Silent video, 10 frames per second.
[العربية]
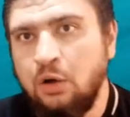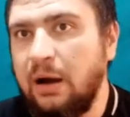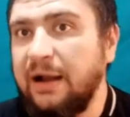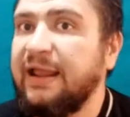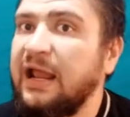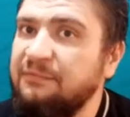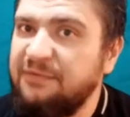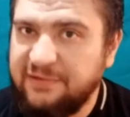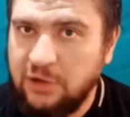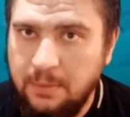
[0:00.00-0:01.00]
وهنتكلم في
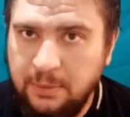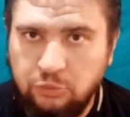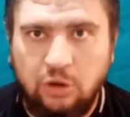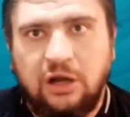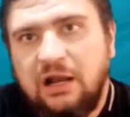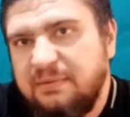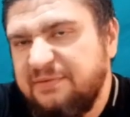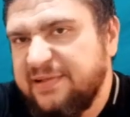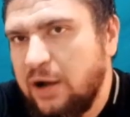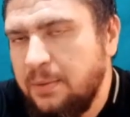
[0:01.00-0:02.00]
الثوابت ولو اتكلمنا في
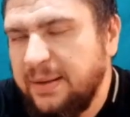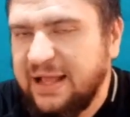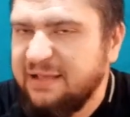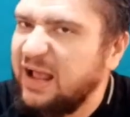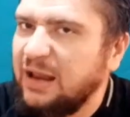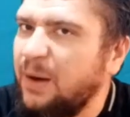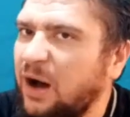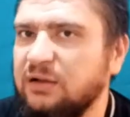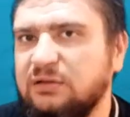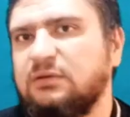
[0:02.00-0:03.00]
الثوابت هنزعل
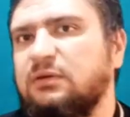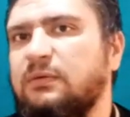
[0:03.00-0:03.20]
بعض